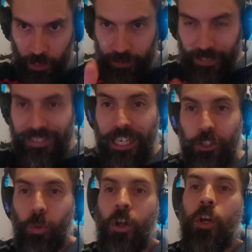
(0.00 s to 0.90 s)
Tá
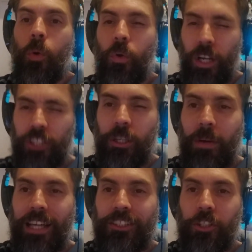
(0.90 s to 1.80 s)
certo? Um grande
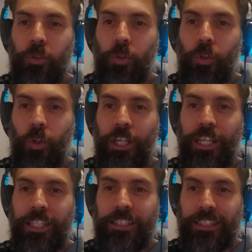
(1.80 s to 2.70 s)
abraço, Deus do
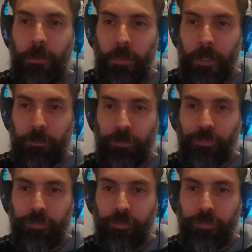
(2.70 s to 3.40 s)
controle sempre.